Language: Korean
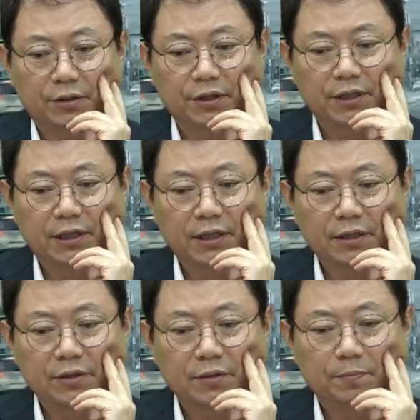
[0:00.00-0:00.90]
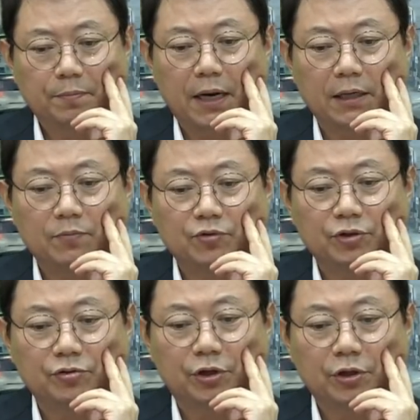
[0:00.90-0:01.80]
여기가
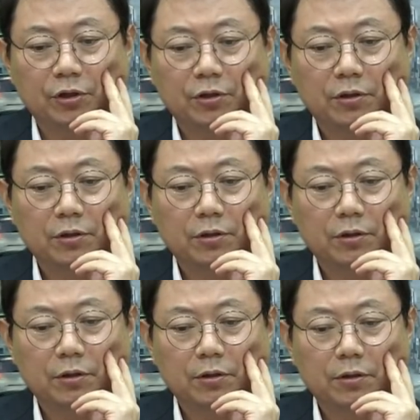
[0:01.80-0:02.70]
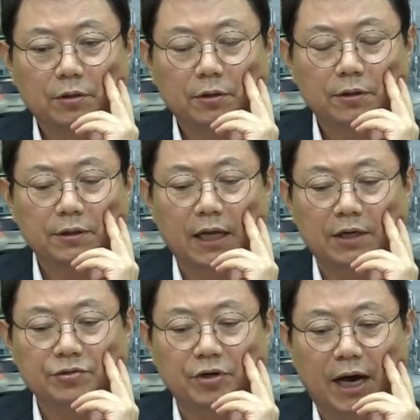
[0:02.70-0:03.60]
빨간불이고요.
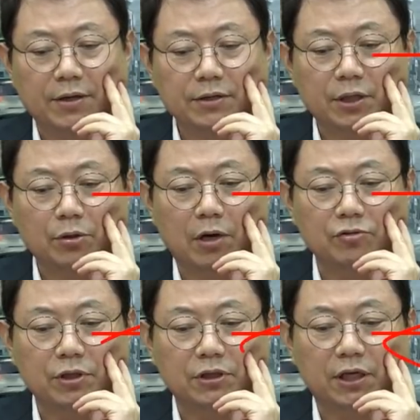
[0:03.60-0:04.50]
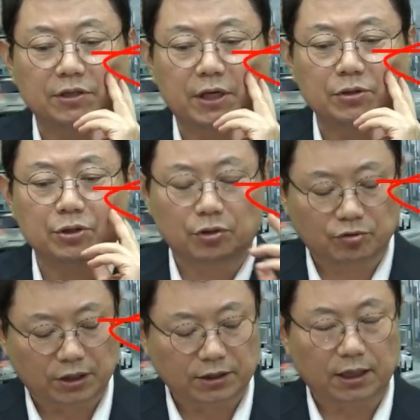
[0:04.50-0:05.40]
나는 좌회전 차로 가고 있었다. 좌회전 신호
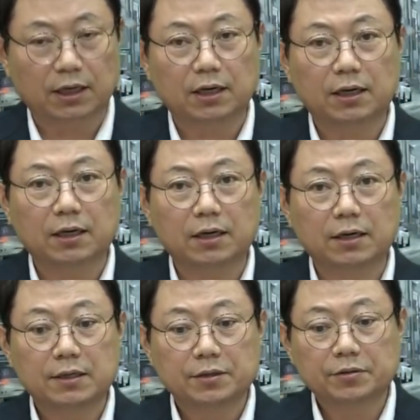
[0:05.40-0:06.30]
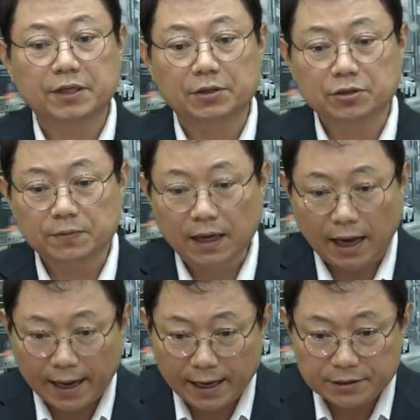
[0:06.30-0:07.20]
들어왔다. 그럼 좌회전 신호 난
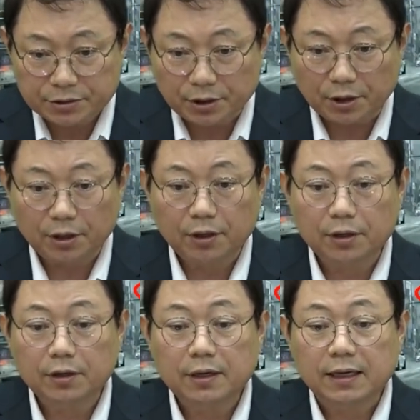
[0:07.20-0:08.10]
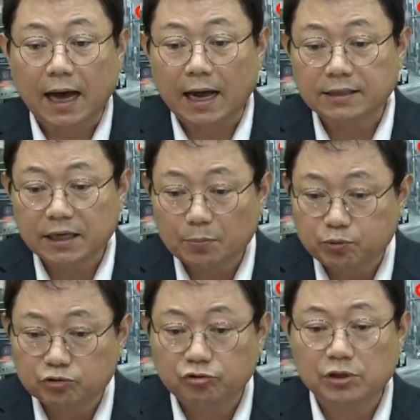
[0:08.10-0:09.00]
가야죠. 가는데 이렇게
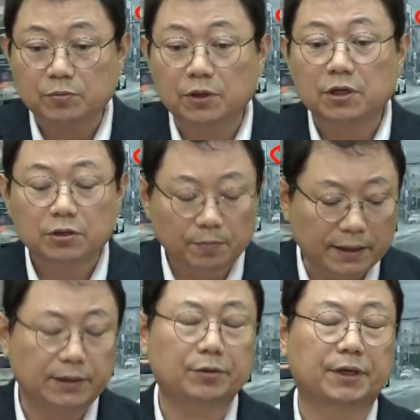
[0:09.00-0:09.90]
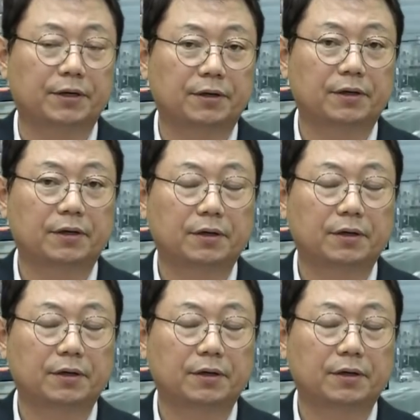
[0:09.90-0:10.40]
푹 들어왔으면 그건 100대 0이에요.